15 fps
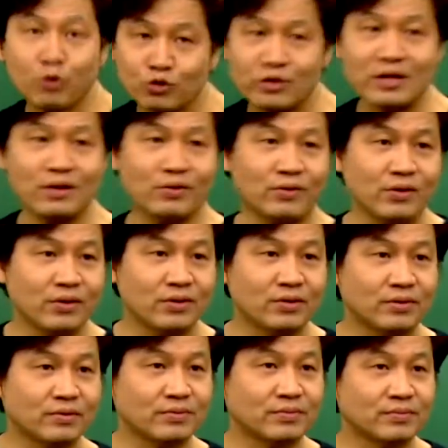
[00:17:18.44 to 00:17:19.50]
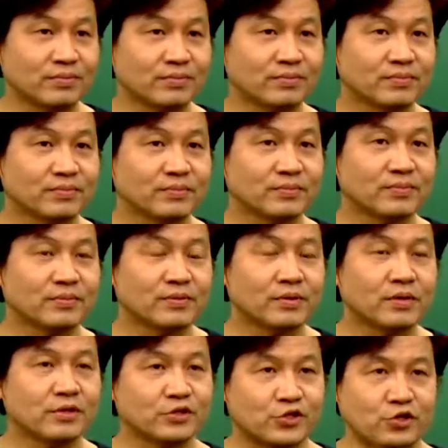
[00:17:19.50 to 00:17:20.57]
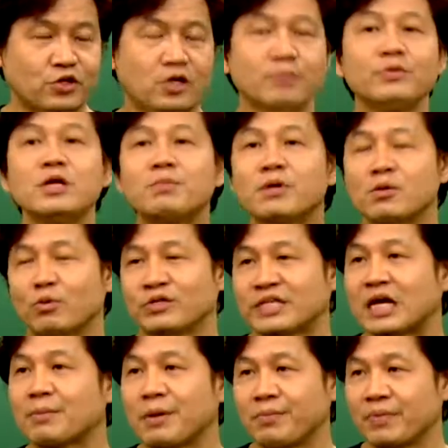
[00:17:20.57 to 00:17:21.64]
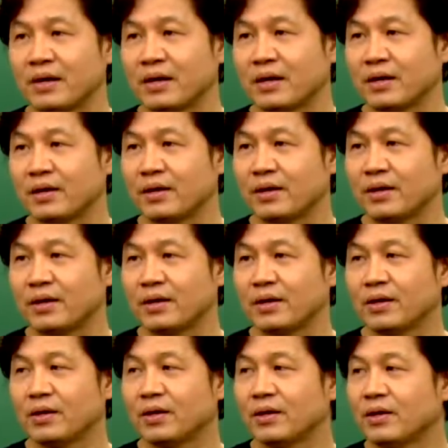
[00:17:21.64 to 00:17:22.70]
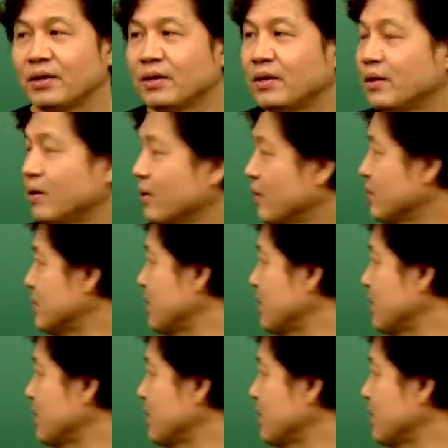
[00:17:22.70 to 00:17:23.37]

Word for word: 보더라고요. 음. 처음 열 번을 본 사람입니다. 예. 그